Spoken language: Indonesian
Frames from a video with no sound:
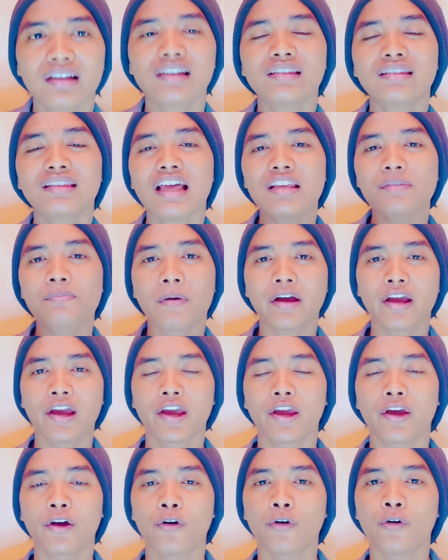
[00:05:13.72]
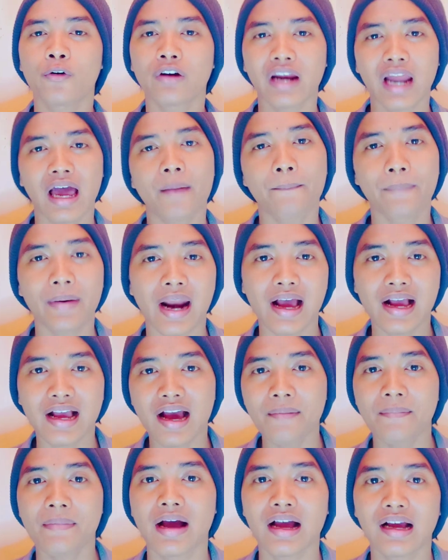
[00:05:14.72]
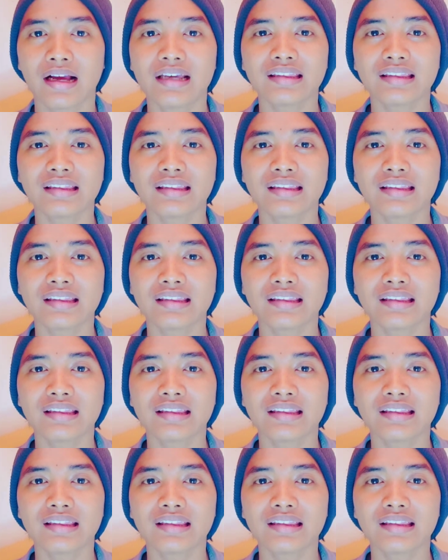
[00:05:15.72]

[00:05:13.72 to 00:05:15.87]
Kita sebagai orang beragama,